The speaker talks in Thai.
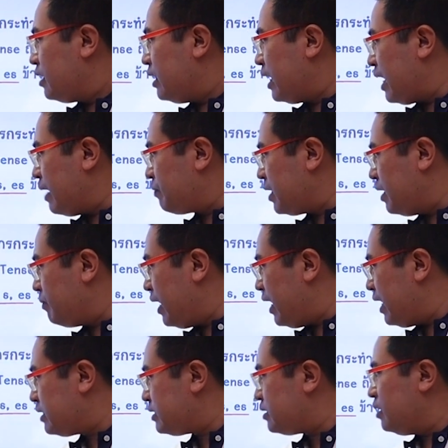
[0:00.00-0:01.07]
นะครับเติม
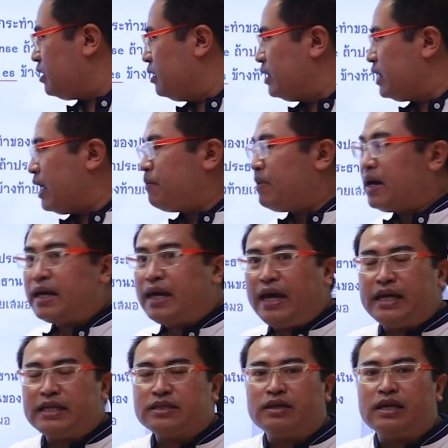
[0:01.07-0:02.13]
s หรือในบางเค
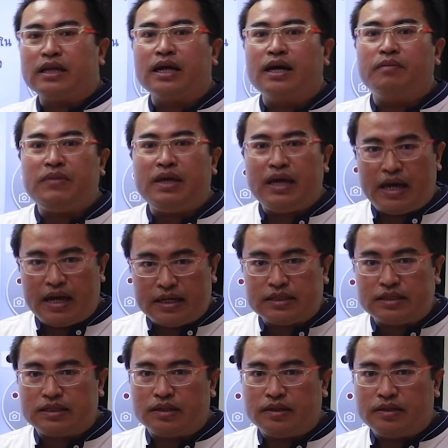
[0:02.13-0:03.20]
สก็จะเติม es
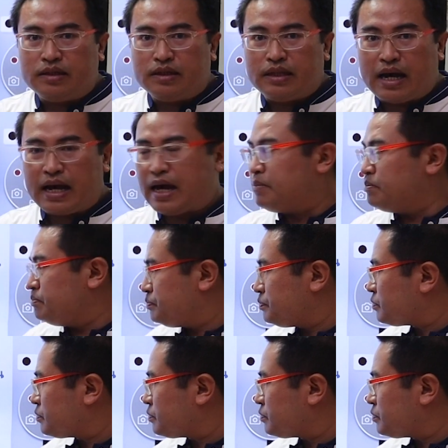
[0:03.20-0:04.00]
นะครับ